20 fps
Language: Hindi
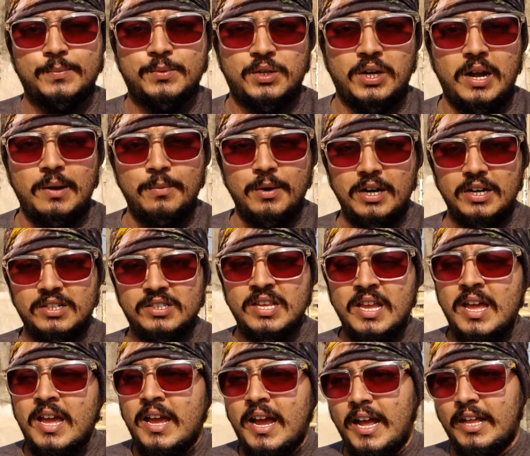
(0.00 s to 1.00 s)

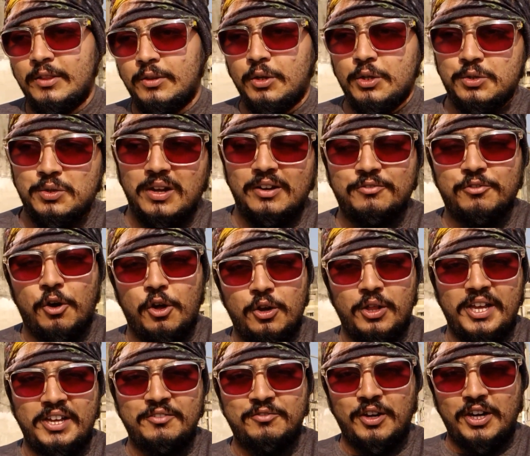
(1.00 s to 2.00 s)
सब्सक्राइबर्स एंड दोज आर
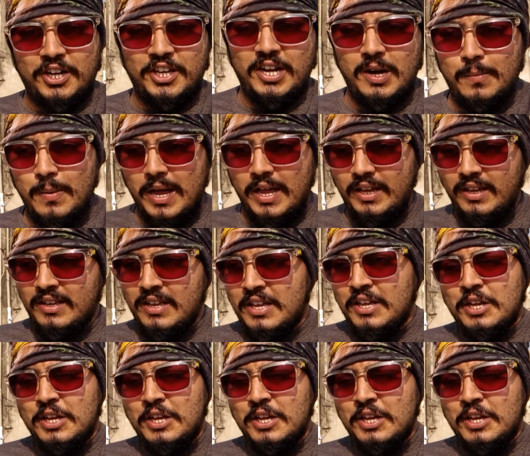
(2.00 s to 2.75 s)
फॉलोइंग फ़कीरा भाई